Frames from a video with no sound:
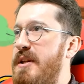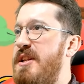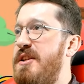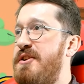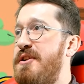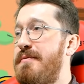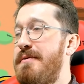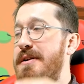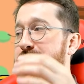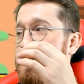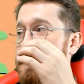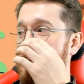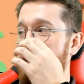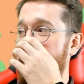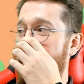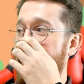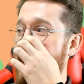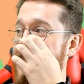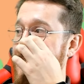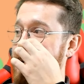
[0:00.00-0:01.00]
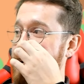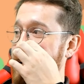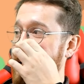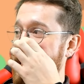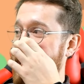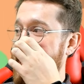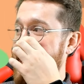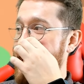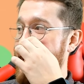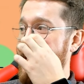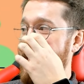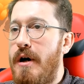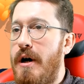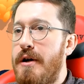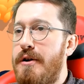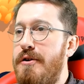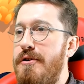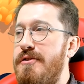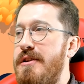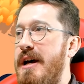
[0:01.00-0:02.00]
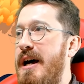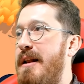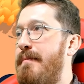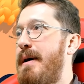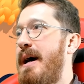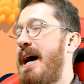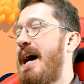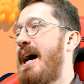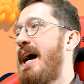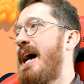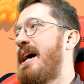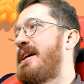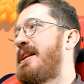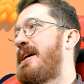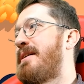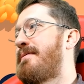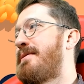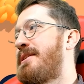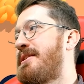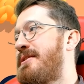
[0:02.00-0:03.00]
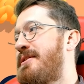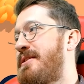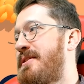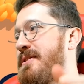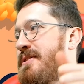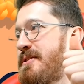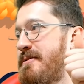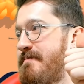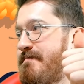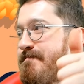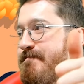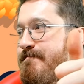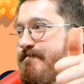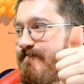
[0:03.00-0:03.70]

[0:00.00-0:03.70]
Birinci miyiz? Vay be. Çok güzel be. Yine birinciyiz.